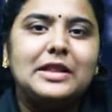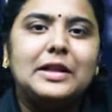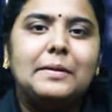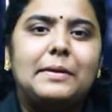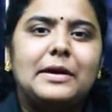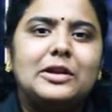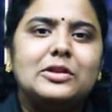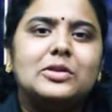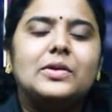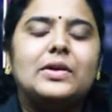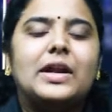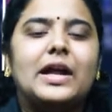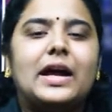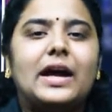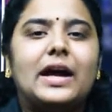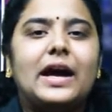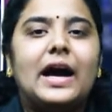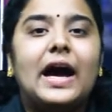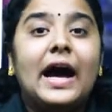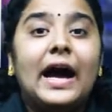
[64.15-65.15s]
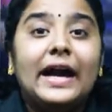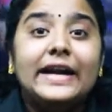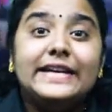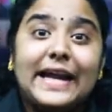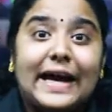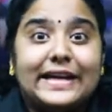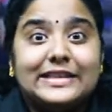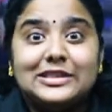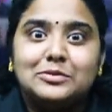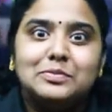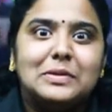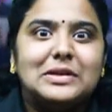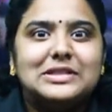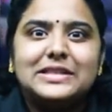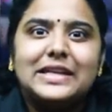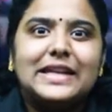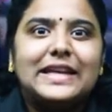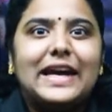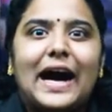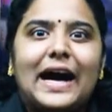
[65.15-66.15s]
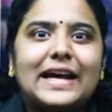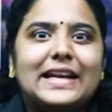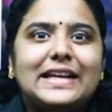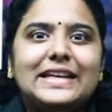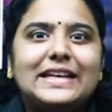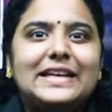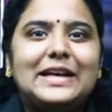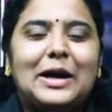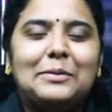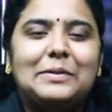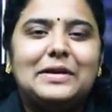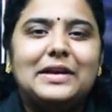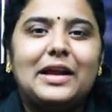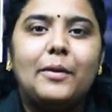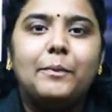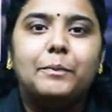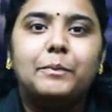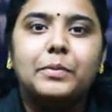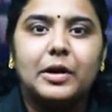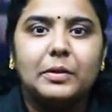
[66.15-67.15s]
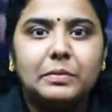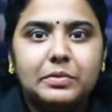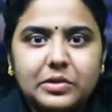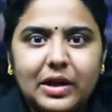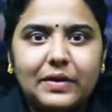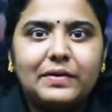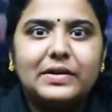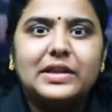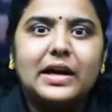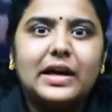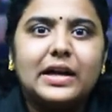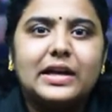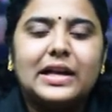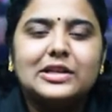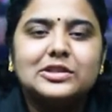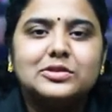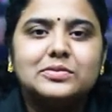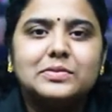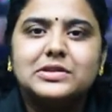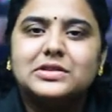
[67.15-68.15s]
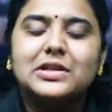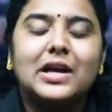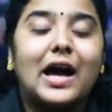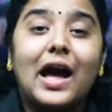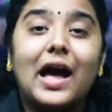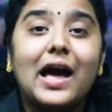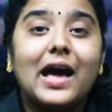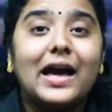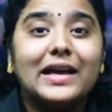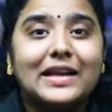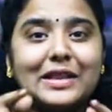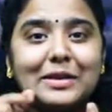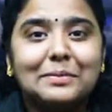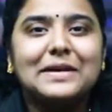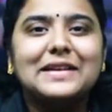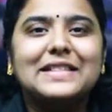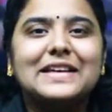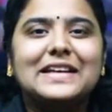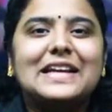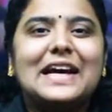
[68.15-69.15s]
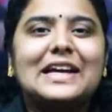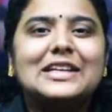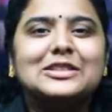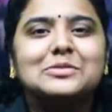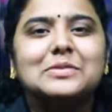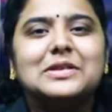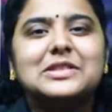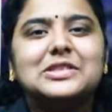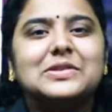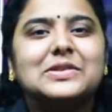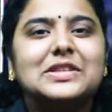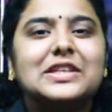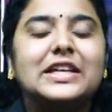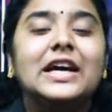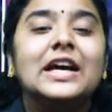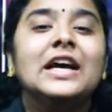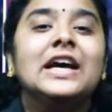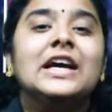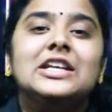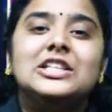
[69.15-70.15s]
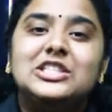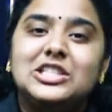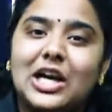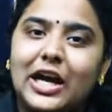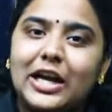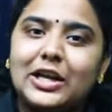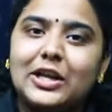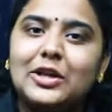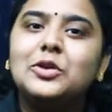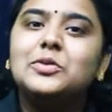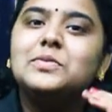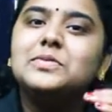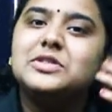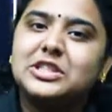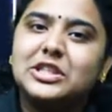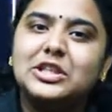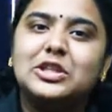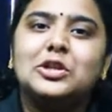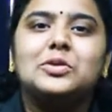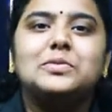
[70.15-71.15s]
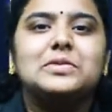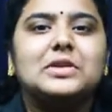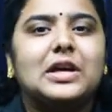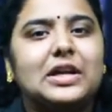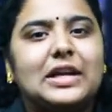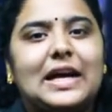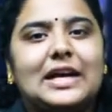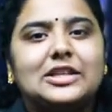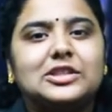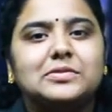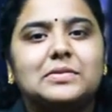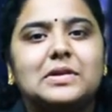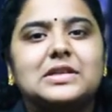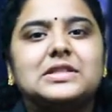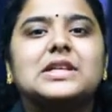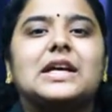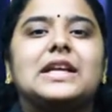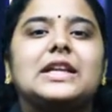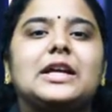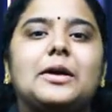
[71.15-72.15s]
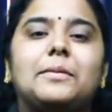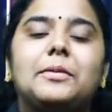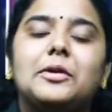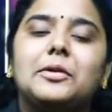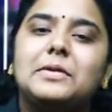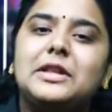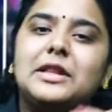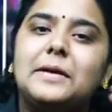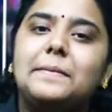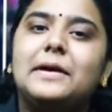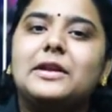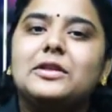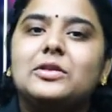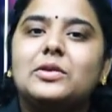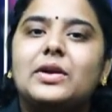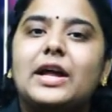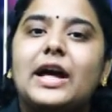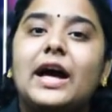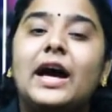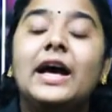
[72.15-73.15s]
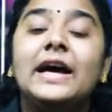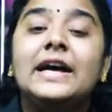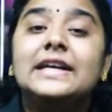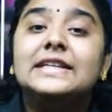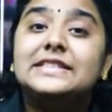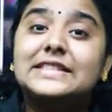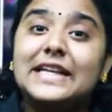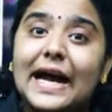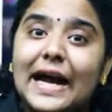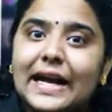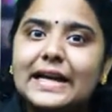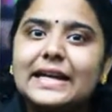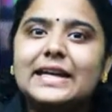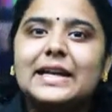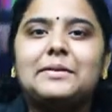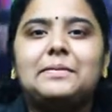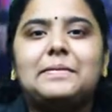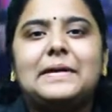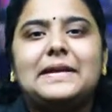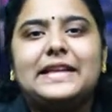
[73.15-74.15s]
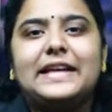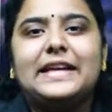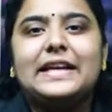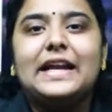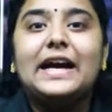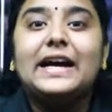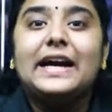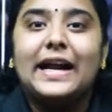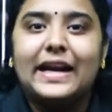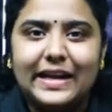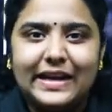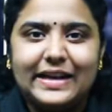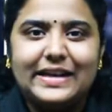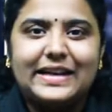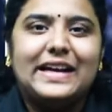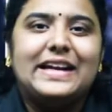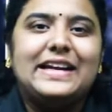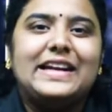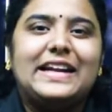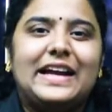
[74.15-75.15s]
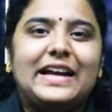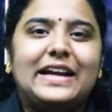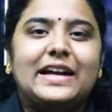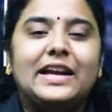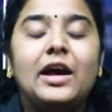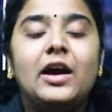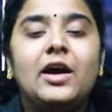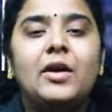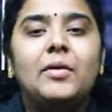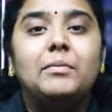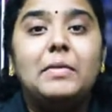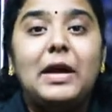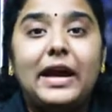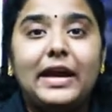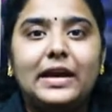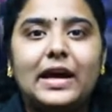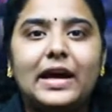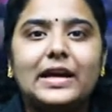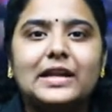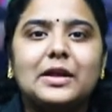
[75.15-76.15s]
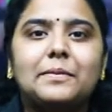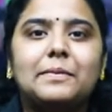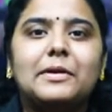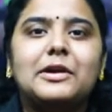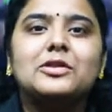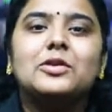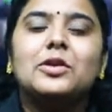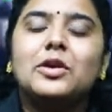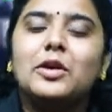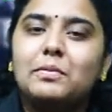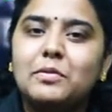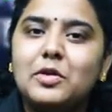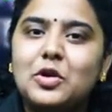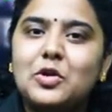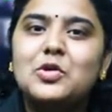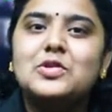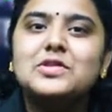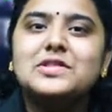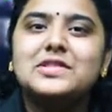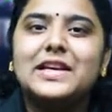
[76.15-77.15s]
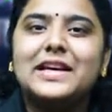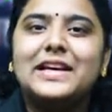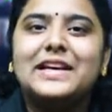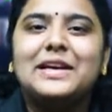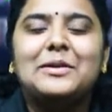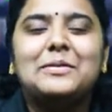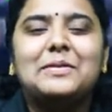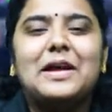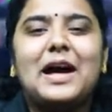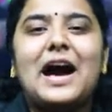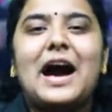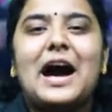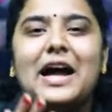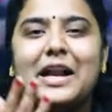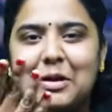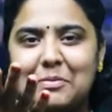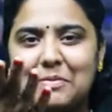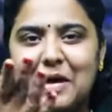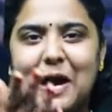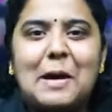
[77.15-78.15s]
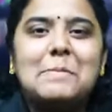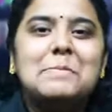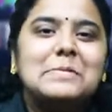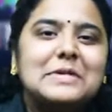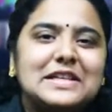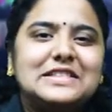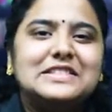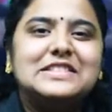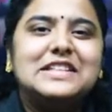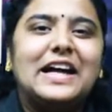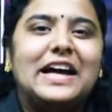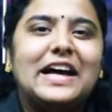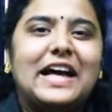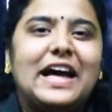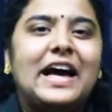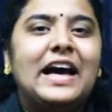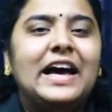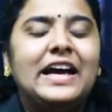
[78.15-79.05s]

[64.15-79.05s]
இந்த படத்தோட டான்ஸ் மாஸ்டர் யார் அப்படின்னா பிரபுதேவா தாங்க டான்ஸ் மாஸ்டர் இந்த படத்துக்கு டான்ஸ் மாஸ்டர் வந்து ஜானியும் ஸ்ரீதரும் தான் டான்ஸ் மாஸ்டர் அதுக்கப்புறம் இந்த படத்தோட ஸ்டாண்ட் பார்த்தீங்கன்னா கனல் கண்ணன் மெயினாக இந்த படத்தோட மியூசிக்னா நம்ம அம்ரீஷ் தாங்க